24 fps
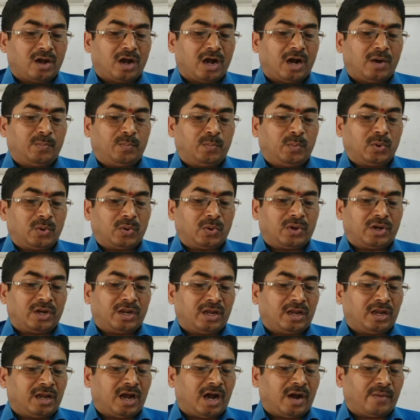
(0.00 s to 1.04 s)
అప్పుడు నీ
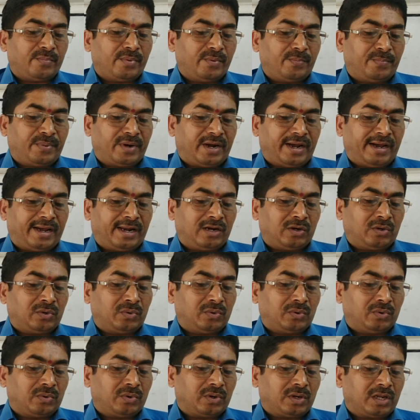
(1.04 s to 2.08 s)
అభిప్రాయాలను
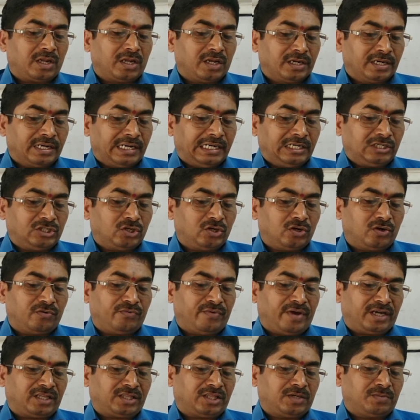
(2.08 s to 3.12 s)
ఇంగ్లీష్లో
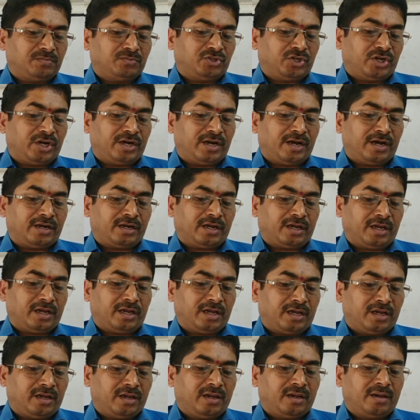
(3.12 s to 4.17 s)
వ్యక్తం చేయడానికి
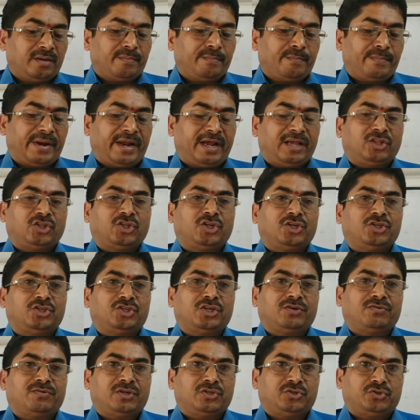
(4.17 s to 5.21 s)

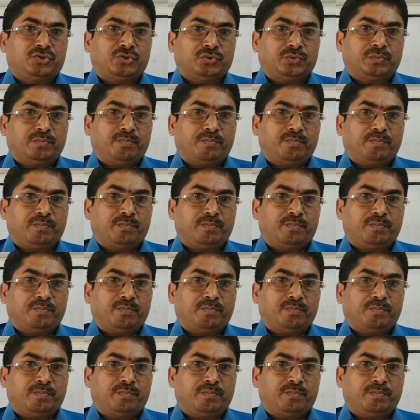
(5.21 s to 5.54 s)
ప్రయత్నించవచ్చు